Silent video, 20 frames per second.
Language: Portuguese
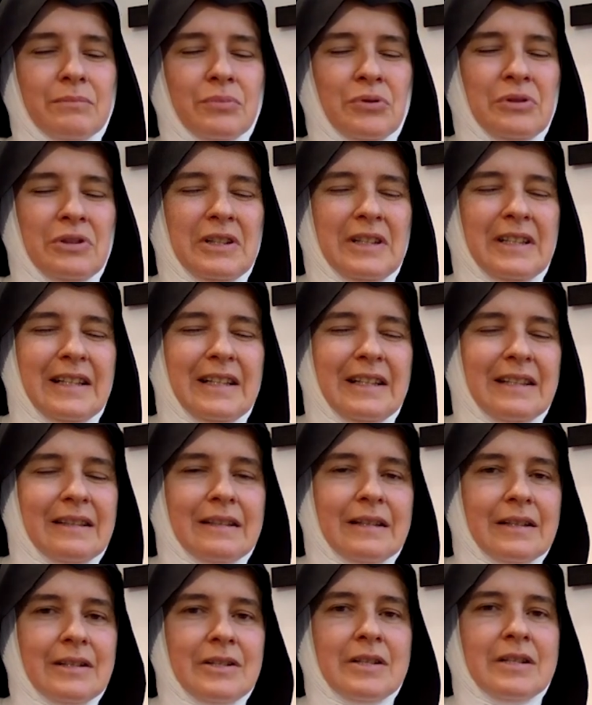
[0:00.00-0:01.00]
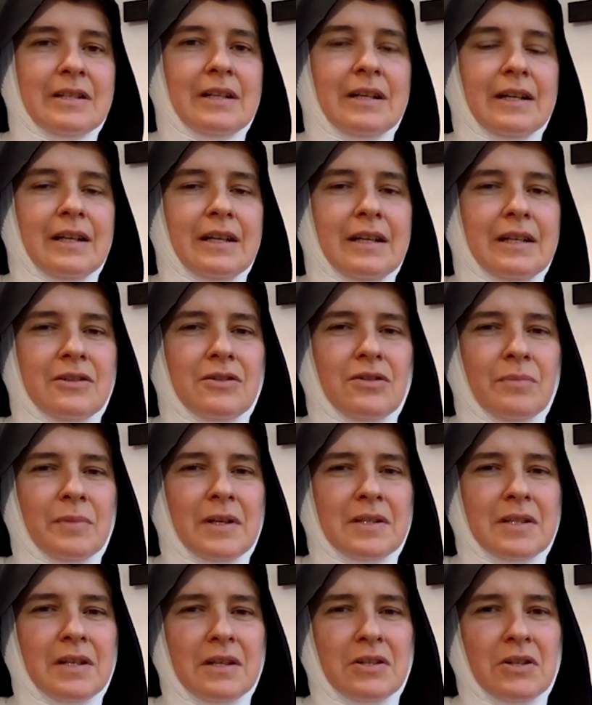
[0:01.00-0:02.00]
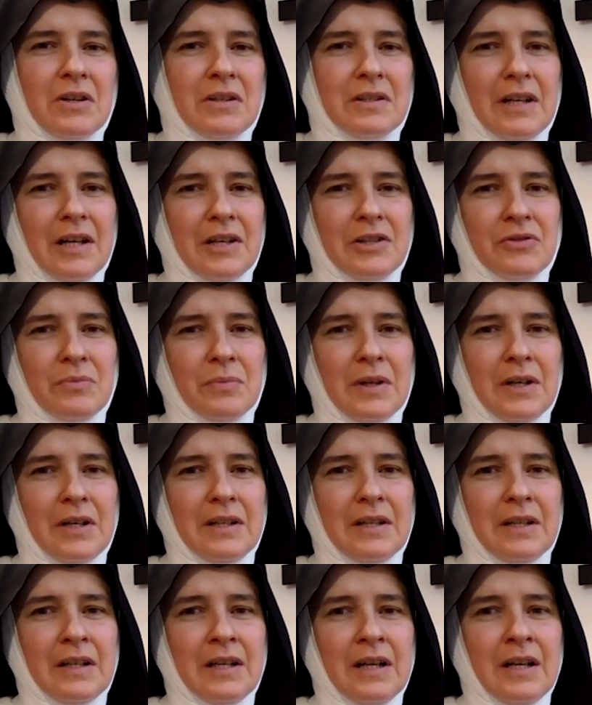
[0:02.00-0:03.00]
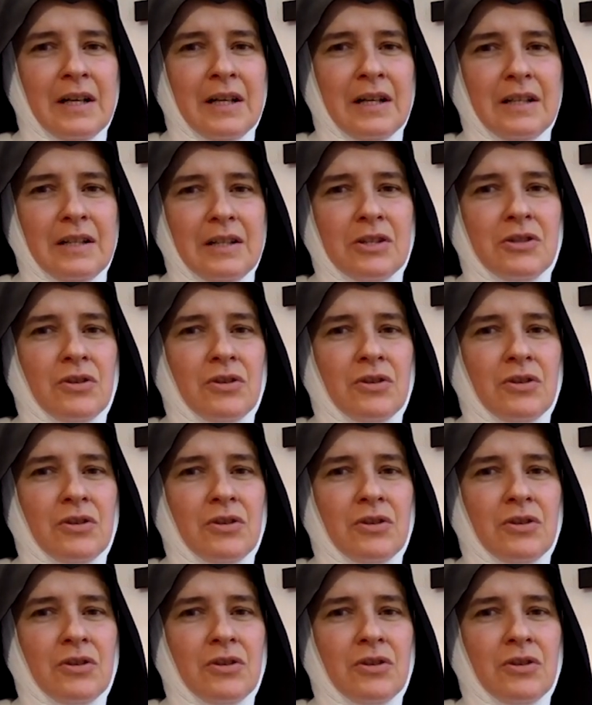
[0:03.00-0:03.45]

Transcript: bonita de se ler sobre a sexualidade humana e,